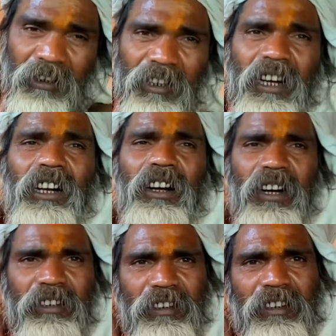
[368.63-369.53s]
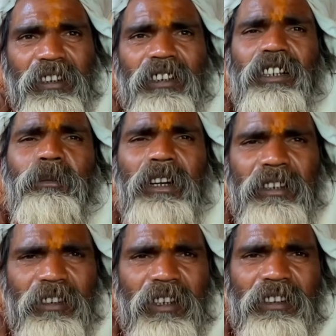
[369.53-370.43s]
नागा आते हैं
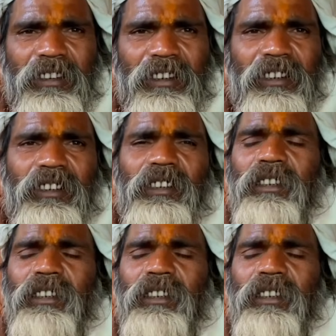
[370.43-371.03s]
निर्माणी आते हैं